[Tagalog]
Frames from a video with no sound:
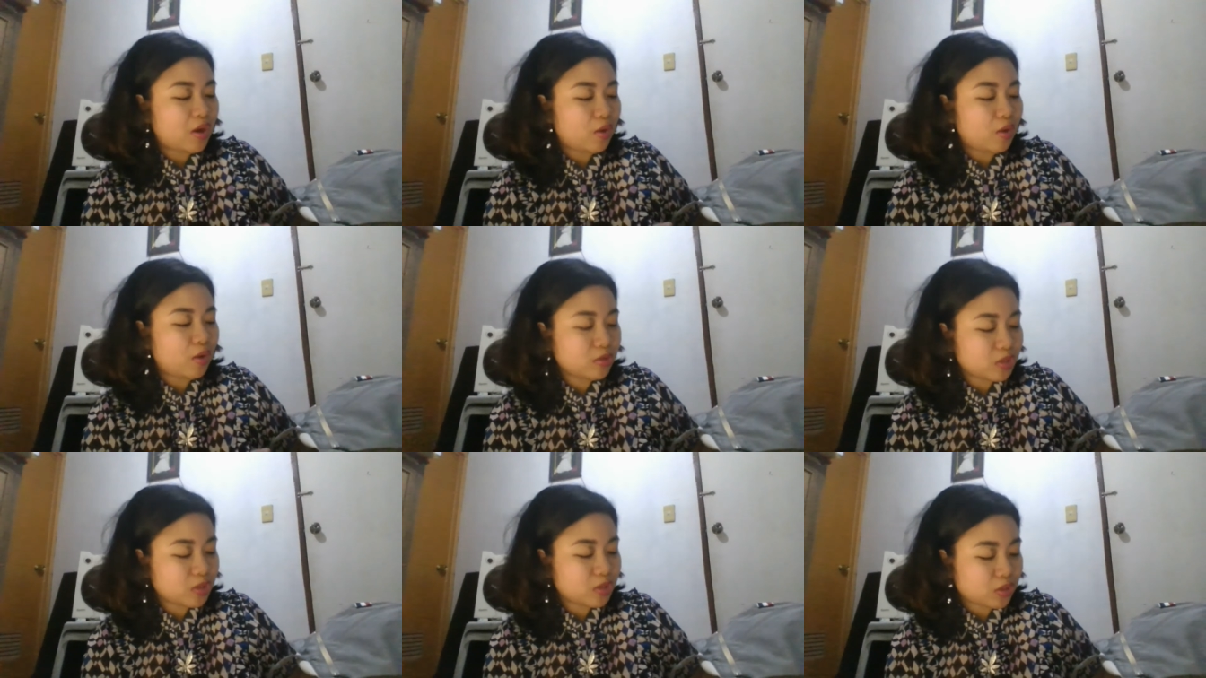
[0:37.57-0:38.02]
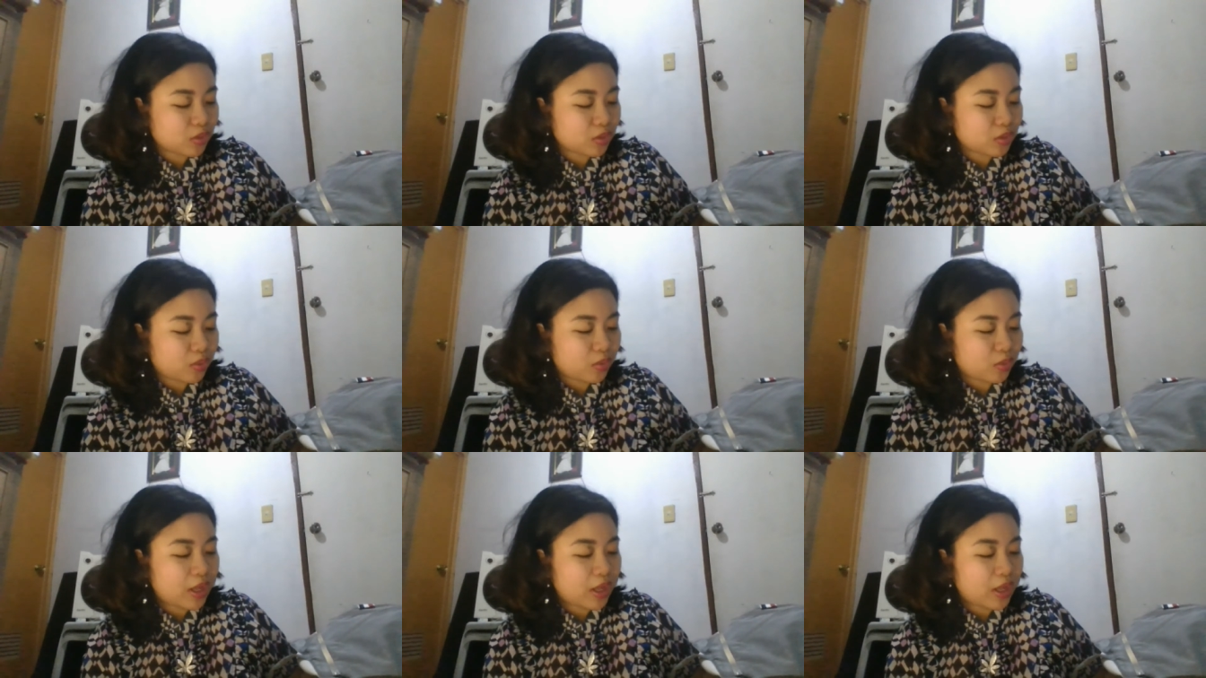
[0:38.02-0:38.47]

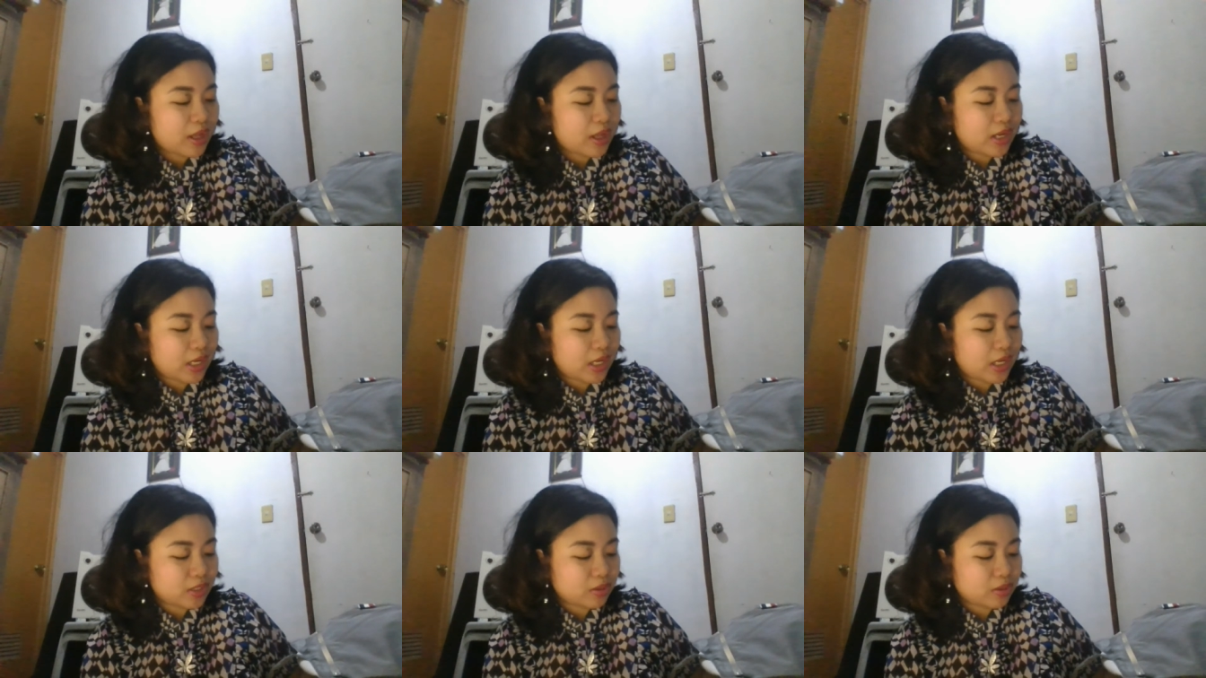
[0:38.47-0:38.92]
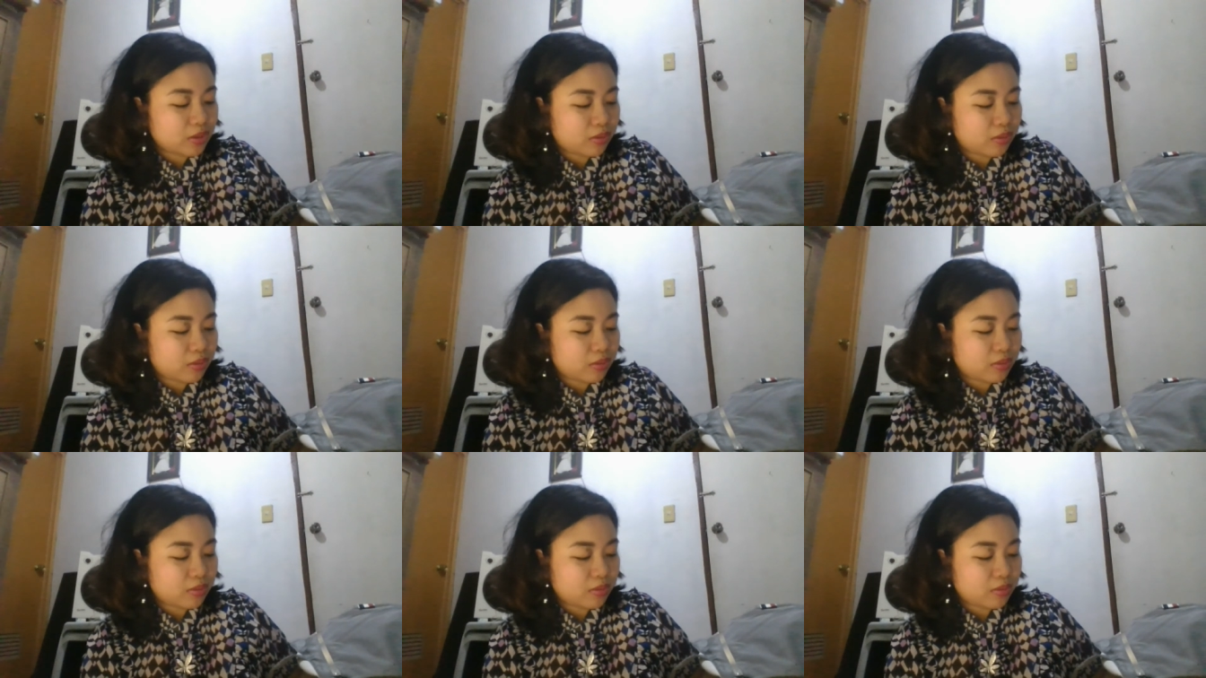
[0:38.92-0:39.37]
Also,
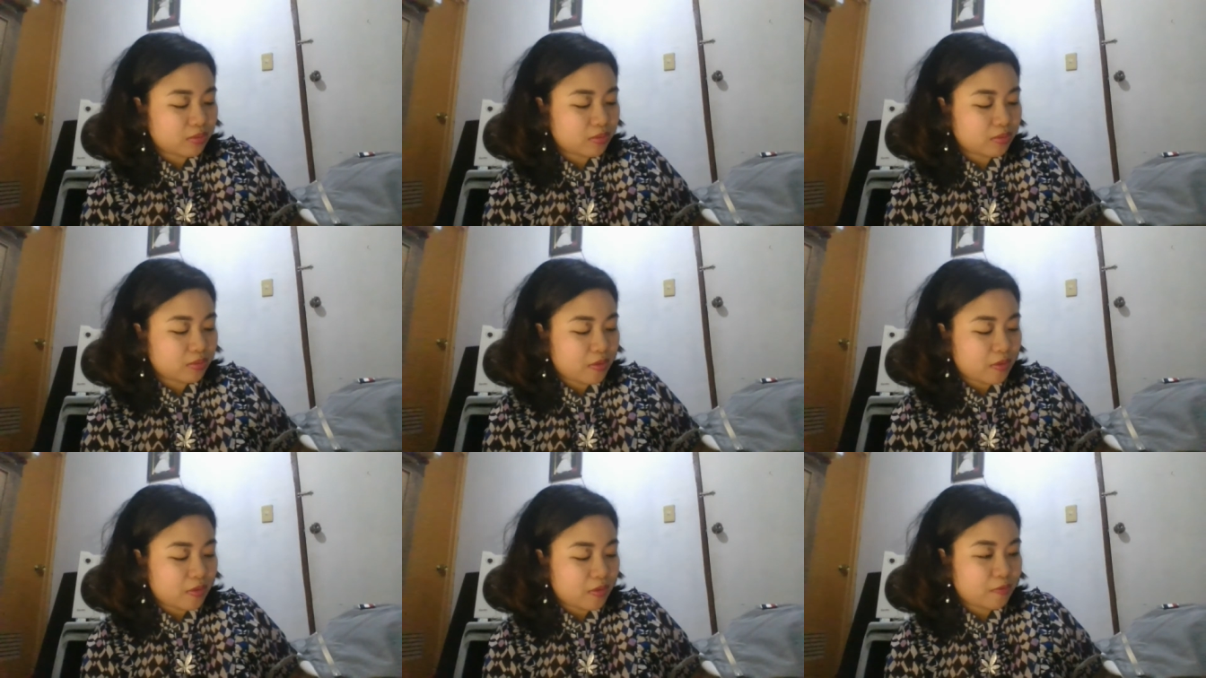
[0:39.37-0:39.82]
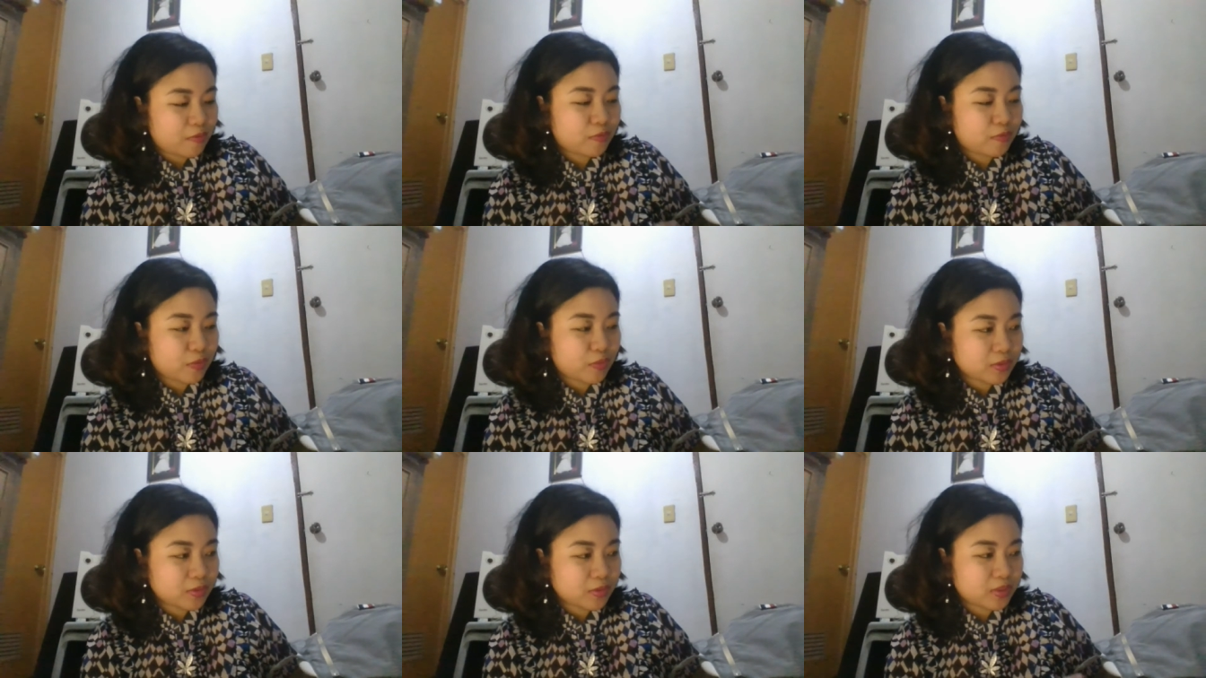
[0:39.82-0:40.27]
itong
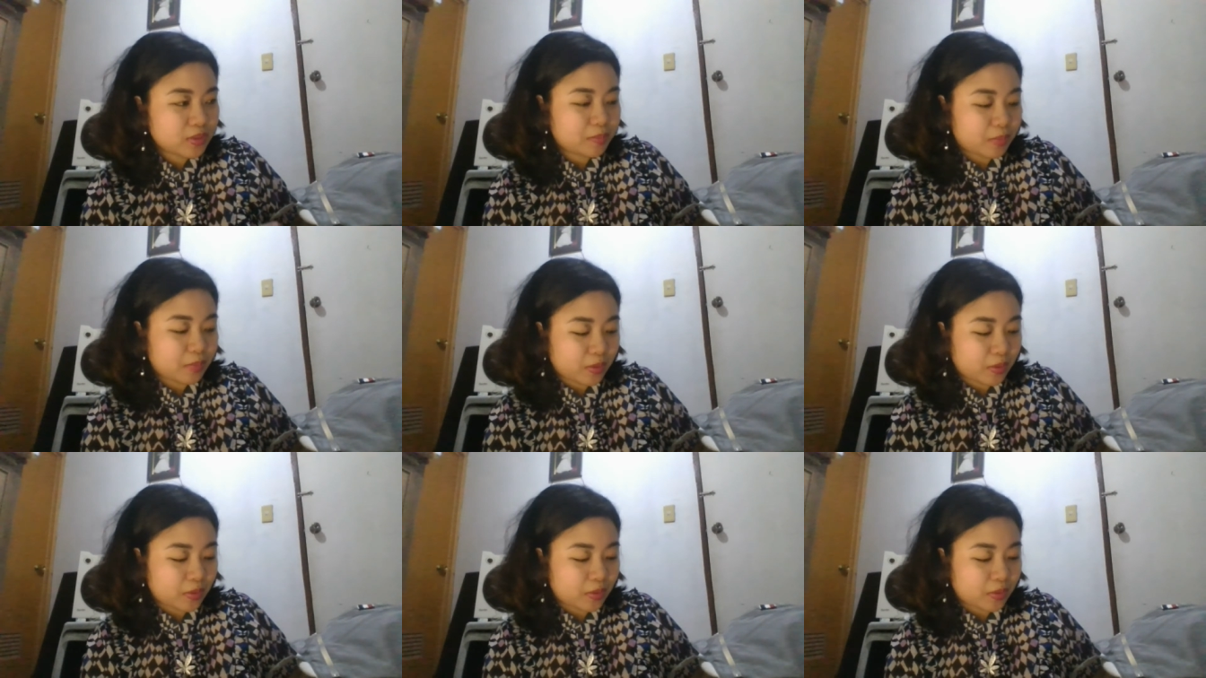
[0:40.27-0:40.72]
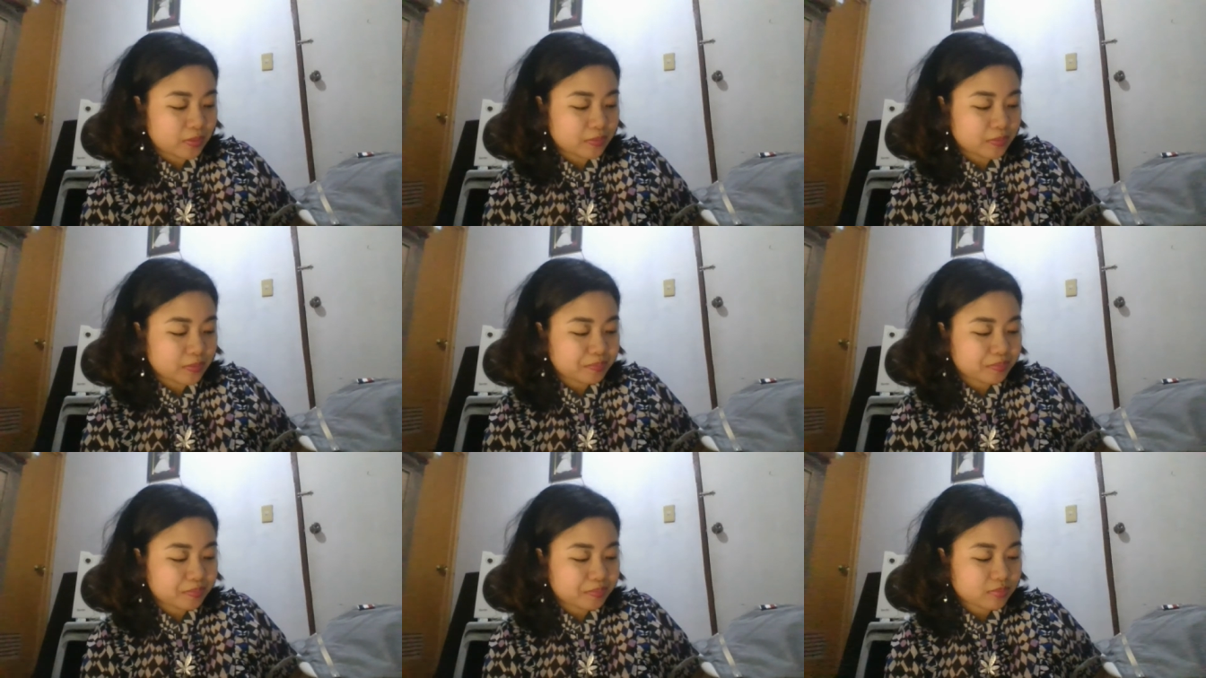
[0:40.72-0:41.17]

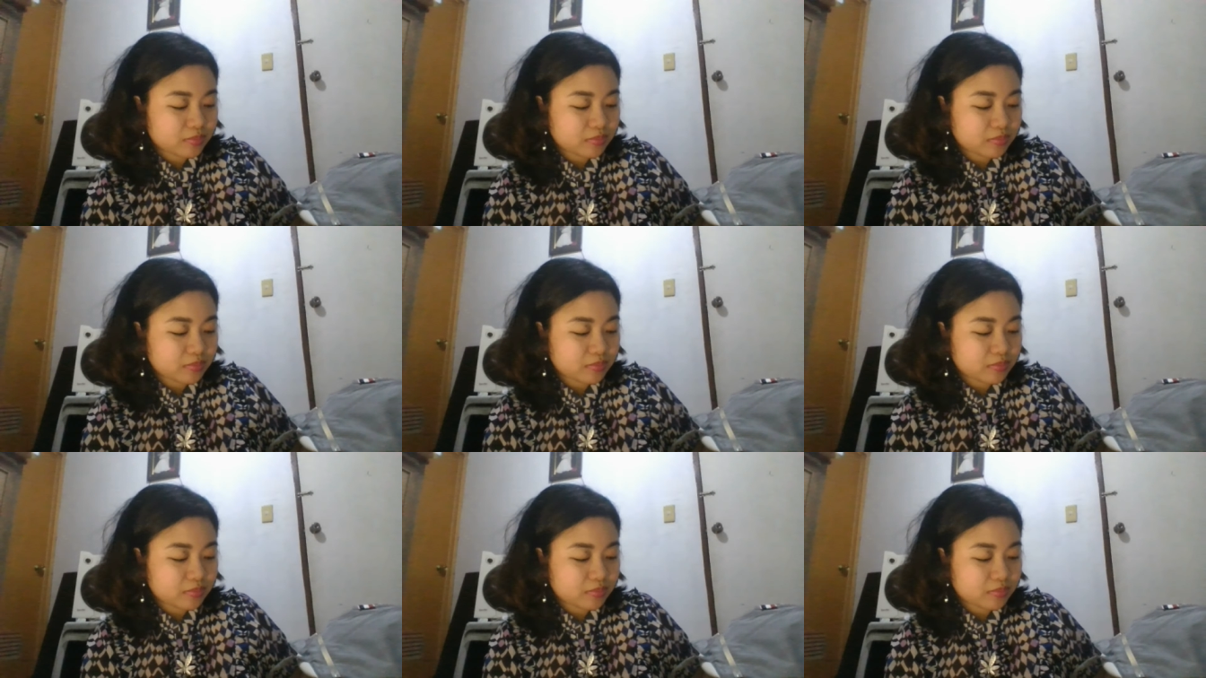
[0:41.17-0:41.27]
foldable,